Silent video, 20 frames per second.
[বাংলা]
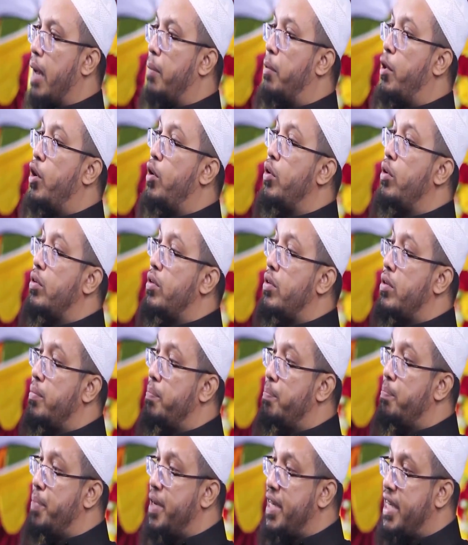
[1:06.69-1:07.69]
এবং
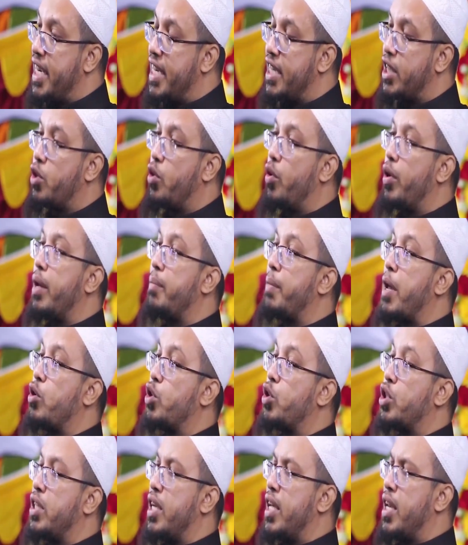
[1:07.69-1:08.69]
বিশেষ করে
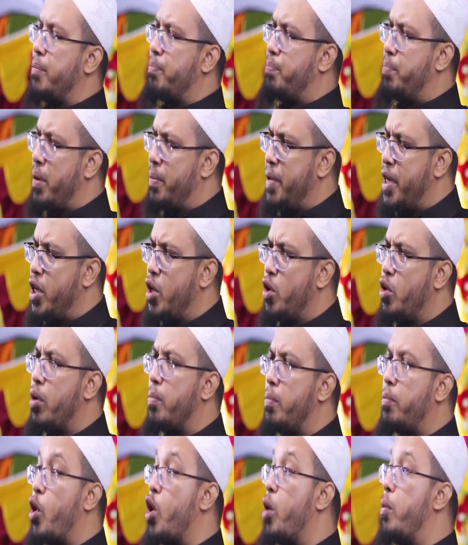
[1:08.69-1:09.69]
মানুষের বিভিন্ন
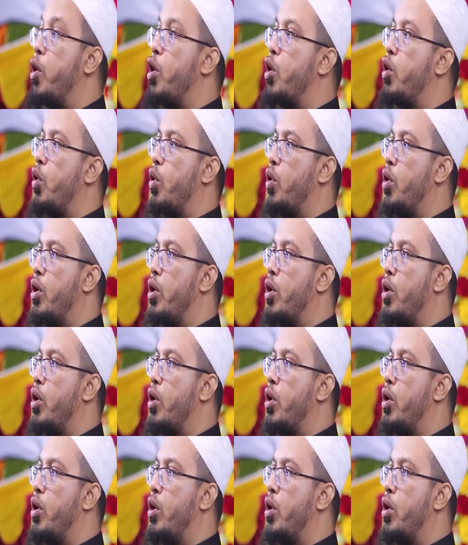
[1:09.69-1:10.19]
বড় বড়